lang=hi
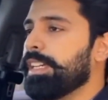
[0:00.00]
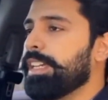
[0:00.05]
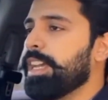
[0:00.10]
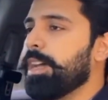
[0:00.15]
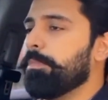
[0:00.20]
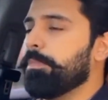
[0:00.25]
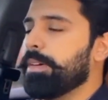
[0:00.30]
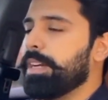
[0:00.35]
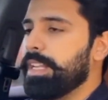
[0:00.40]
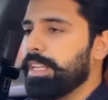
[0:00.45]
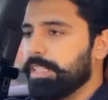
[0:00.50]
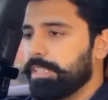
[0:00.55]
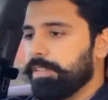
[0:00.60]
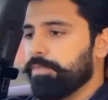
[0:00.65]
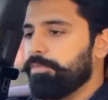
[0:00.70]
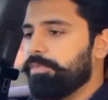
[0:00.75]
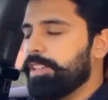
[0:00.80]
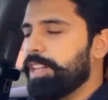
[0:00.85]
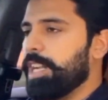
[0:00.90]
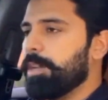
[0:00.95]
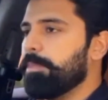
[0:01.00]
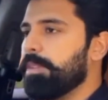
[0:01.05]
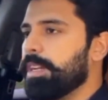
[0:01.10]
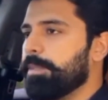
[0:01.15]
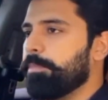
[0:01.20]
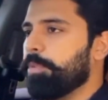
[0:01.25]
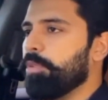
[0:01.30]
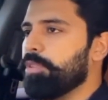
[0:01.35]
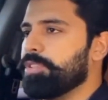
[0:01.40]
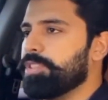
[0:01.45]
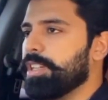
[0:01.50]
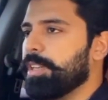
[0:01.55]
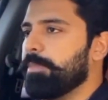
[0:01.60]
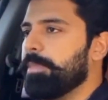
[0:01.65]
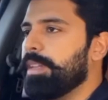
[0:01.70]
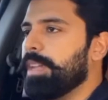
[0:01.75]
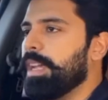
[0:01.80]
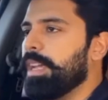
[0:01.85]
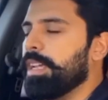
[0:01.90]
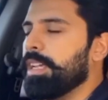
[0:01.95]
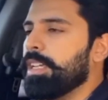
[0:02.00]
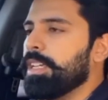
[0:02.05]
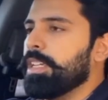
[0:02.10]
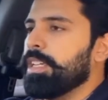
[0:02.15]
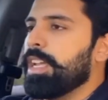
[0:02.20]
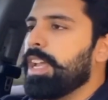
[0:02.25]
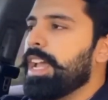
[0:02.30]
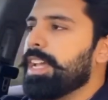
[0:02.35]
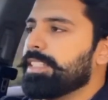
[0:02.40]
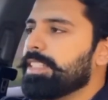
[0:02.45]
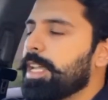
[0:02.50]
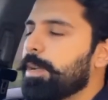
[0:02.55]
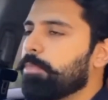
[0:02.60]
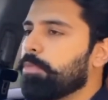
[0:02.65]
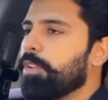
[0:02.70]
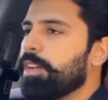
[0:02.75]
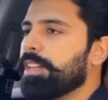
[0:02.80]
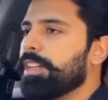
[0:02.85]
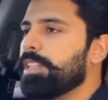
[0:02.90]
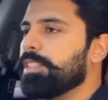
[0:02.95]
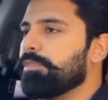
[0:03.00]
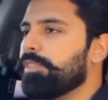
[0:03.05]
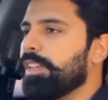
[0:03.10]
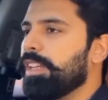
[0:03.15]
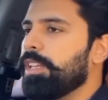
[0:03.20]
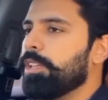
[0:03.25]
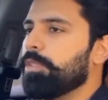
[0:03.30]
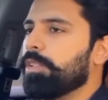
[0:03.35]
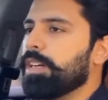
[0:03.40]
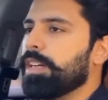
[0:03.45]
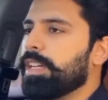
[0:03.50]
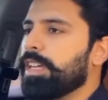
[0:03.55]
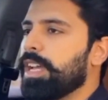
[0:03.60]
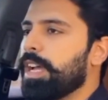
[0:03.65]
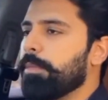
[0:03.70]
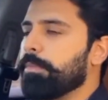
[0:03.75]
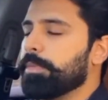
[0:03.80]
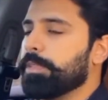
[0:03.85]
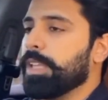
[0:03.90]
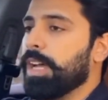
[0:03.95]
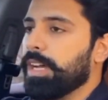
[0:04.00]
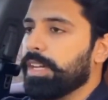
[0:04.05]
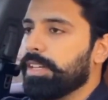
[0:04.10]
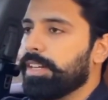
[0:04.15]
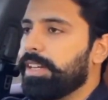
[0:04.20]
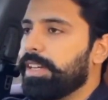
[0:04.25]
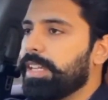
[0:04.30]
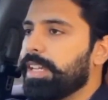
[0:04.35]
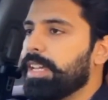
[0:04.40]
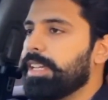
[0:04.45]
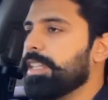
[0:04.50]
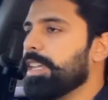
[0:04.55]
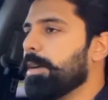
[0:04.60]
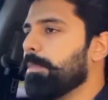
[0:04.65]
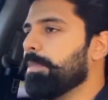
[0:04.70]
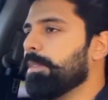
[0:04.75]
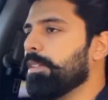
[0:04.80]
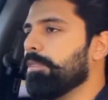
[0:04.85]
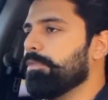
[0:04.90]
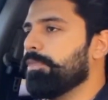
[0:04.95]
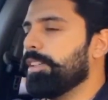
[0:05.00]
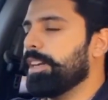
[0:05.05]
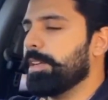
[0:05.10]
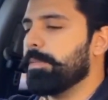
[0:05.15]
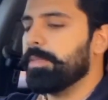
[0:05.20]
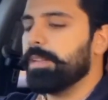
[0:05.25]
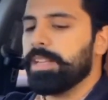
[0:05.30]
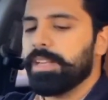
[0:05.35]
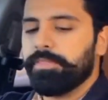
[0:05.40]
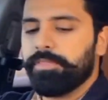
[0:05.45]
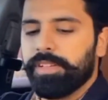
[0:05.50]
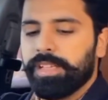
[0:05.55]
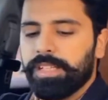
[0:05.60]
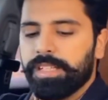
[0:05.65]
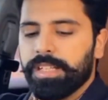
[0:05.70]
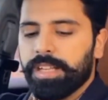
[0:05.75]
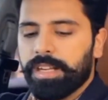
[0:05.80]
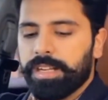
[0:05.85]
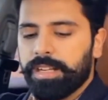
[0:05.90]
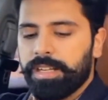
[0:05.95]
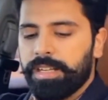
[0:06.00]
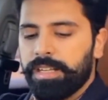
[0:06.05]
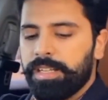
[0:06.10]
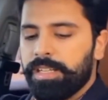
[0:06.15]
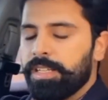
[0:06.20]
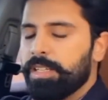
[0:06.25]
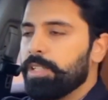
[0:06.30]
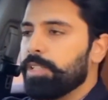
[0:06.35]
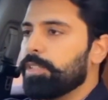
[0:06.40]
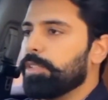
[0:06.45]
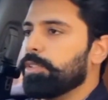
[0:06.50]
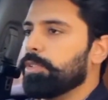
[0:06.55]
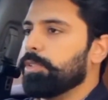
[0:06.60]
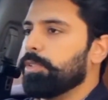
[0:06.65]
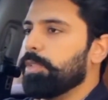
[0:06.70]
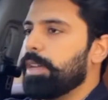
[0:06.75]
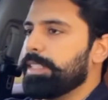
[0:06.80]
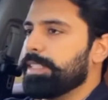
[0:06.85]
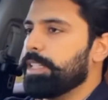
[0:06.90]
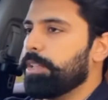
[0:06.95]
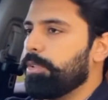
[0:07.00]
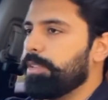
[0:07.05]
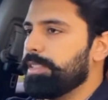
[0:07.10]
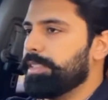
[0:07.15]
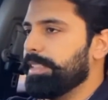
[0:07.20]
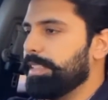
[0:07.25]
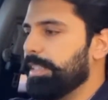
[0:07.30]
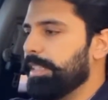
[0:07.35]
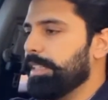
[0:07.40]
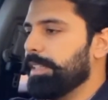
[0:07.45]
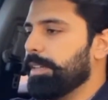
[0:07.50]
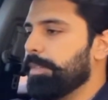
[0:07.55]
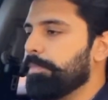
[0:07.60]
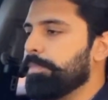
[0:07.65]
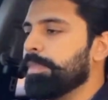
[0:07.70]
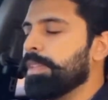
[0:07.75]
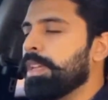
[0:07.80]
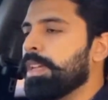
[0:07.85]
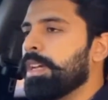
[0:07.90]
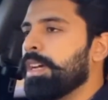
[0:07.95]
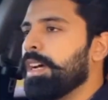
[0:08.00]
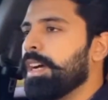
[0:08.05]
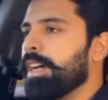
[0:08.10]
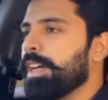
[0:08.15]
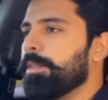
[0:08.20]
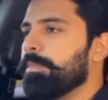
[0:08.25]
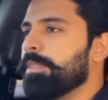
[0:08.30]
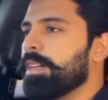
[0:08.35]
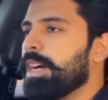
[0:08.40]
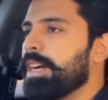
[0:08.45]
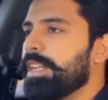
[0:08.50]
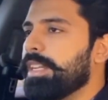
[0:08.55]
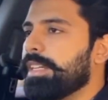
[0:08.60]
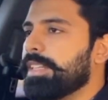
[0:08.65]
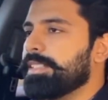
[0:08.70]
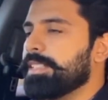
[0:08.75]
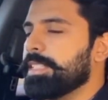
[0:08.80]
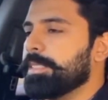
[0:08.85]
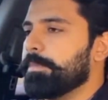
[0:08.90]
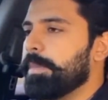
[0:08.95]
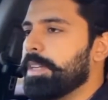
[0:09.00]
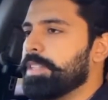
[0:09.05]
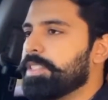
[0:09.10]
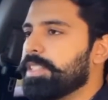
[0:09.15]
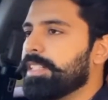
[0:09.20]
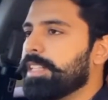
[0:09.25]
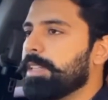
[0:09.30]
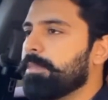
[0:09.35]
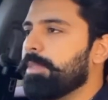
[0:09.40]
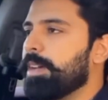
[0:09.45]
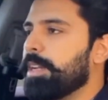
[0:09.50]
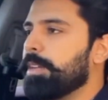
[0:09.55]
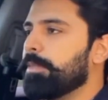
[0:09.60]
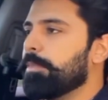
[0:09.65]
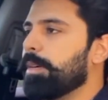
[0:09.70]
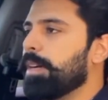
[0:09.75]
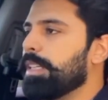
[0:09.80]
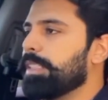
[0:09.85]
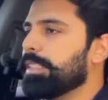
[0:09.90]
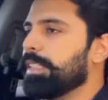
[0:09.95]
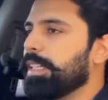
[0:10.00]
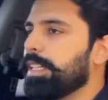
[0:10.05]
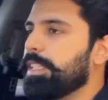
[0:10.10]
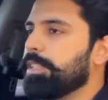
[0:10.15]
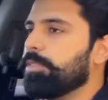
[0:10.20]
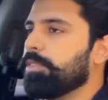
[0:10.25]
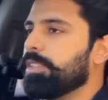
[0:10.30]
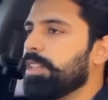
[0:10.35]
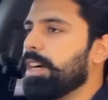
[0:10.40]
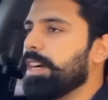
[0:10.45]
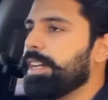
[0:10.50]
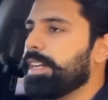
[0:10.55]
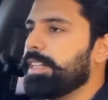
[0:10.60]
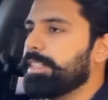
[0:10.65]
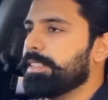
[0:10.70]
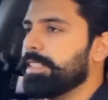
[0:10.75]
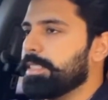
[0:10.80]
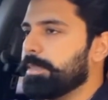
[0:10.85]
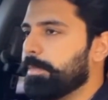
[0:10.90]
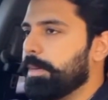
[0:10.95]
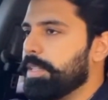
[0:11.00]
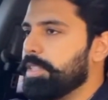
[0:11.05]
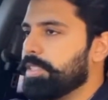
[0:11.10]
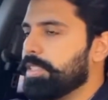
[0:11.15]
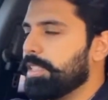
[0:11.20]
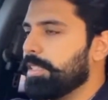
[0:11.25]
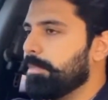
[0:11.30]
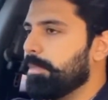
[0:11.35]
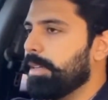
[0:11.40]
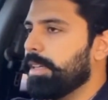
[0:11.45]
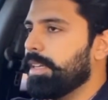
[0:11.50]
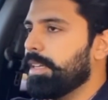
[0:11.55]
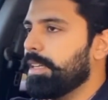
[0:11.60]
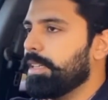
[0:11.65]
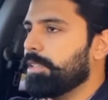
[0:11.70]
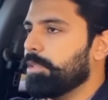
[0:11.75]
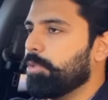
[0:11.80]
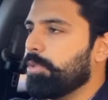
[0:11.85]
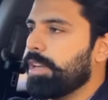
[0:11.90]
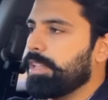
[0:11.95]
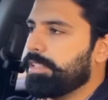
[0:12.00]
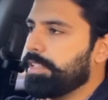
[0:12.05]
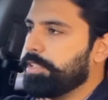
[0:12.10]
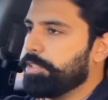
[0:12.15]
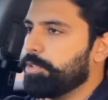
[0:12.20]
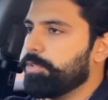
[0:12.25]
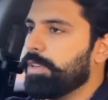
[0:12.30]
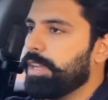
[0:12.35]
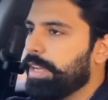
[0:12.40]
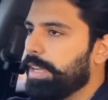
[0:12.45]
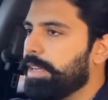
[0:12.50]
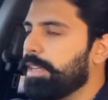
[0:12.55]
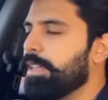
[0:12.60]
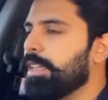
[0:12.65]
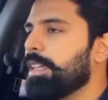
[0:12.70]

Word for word: कि आप बड़े ही कंफर्टेबल एक पोस्चर में हैं ऐसा आपको किस फील नहीं होगा कि आप थक रहे हैं या आप कंफर्टेबल नहीं फील कर रहे तो ऐसा कोई सीन नहीं है अगर हम गाड़ी के सस्पेंशन के बारे में बात करें तो गाड़ी के सस्पेंशन में थोड़ा सा इशू है